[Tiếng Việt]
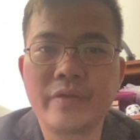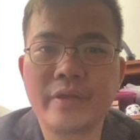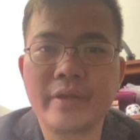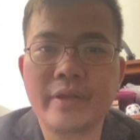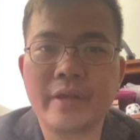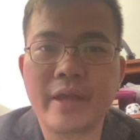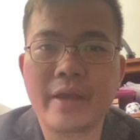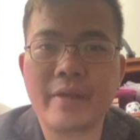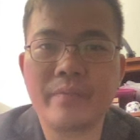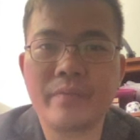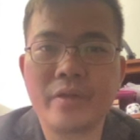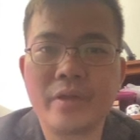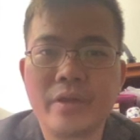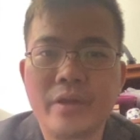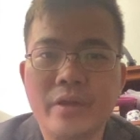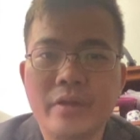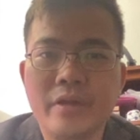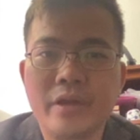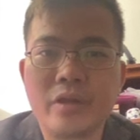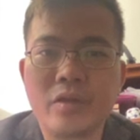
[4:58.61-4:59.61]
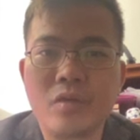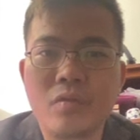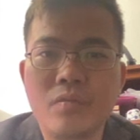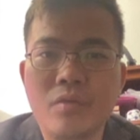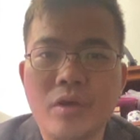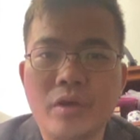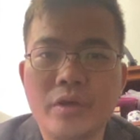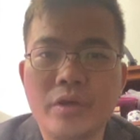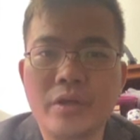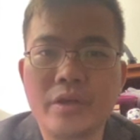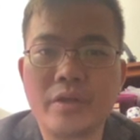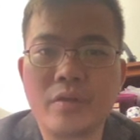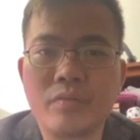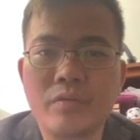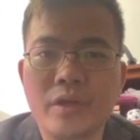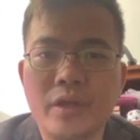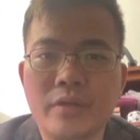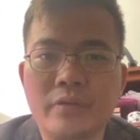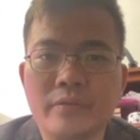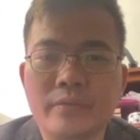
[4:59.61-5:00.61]
Việt Nam để cùng mọi người
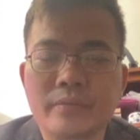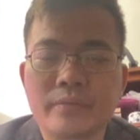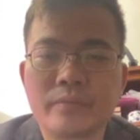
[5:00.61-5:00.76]
chống dịch